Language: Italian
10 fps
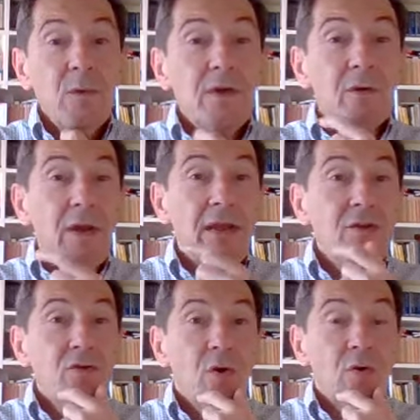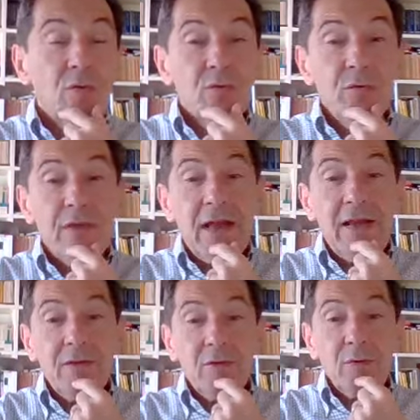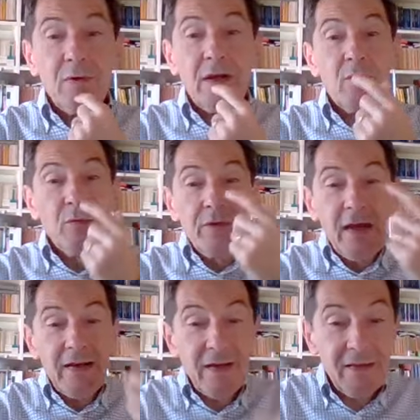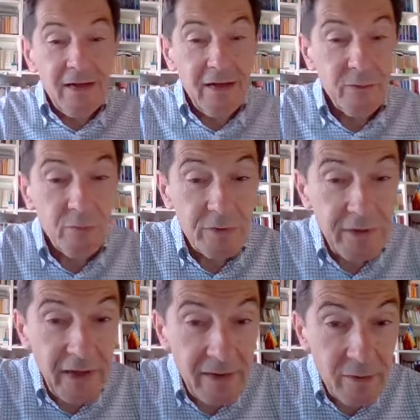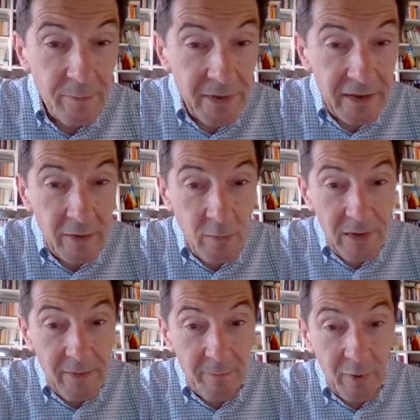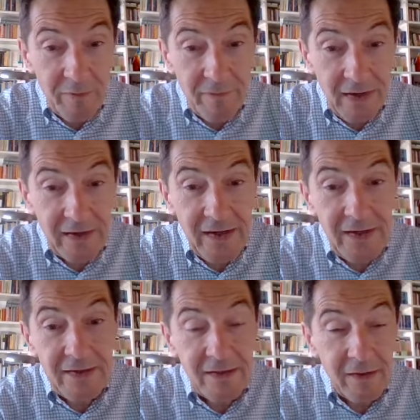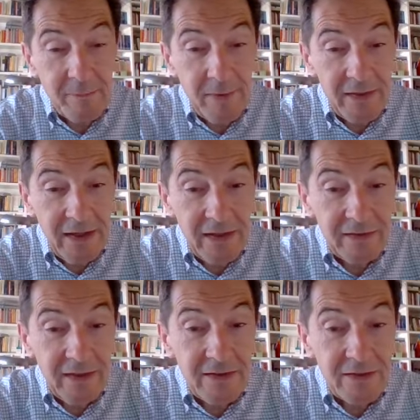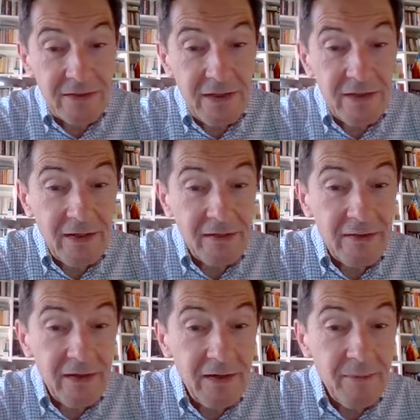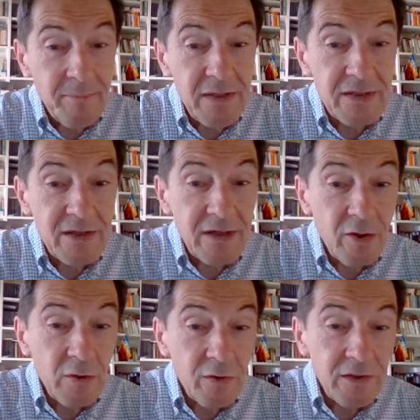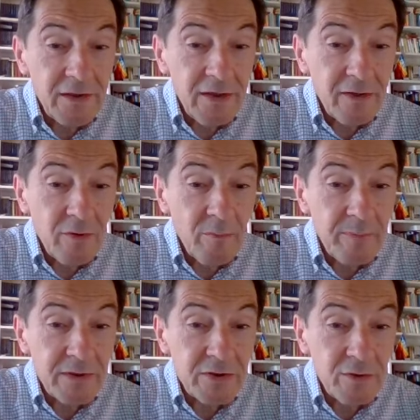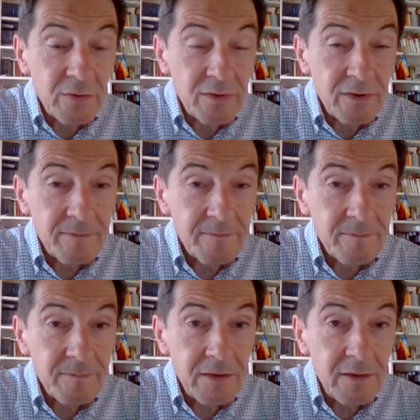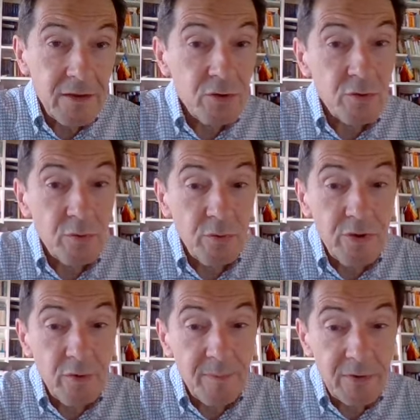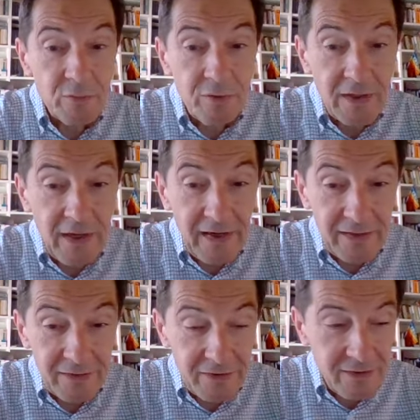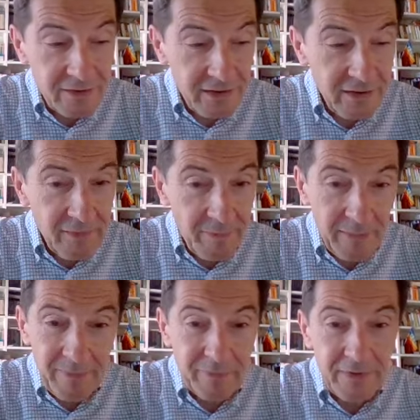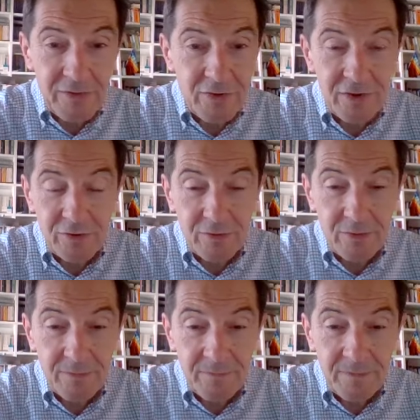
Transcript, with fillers: Qui non è in gioco soltanto la condanna dell'adulterio, perché quella poi va reinterpretata all'insegna della misericordia e della compassione. Chi sono io per giudicare, ci insegna Papa Francesco.